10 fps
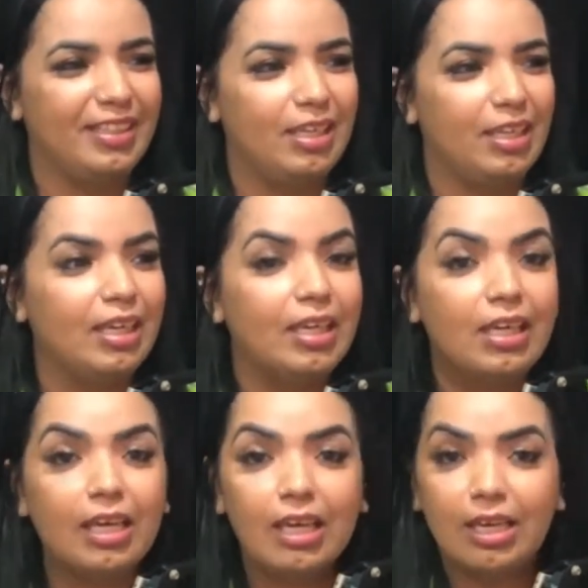Entendi.
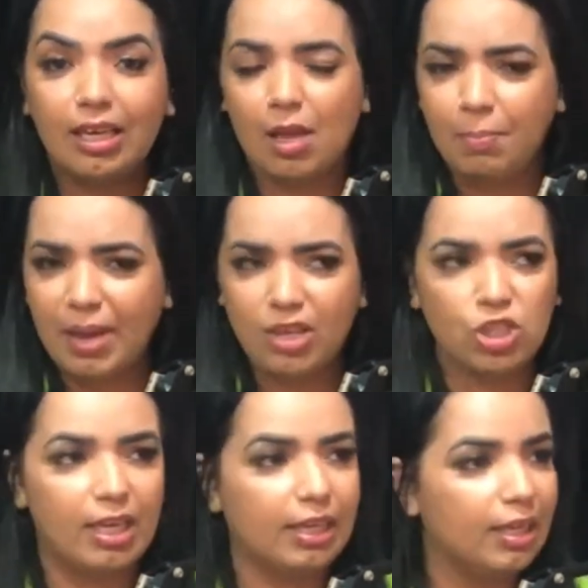E aí, ela perde
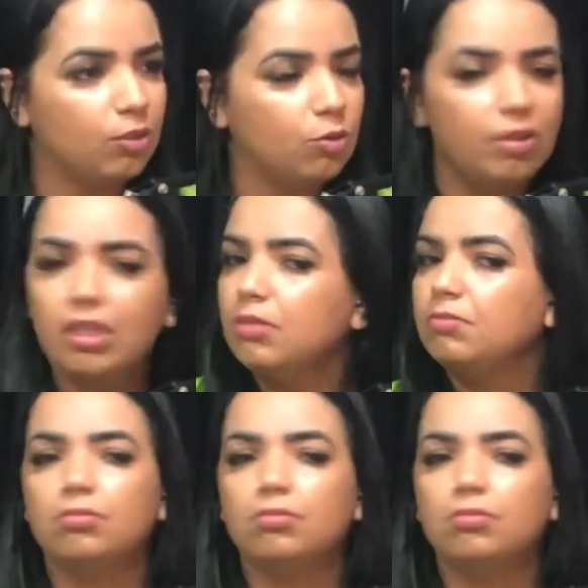a laqueadura?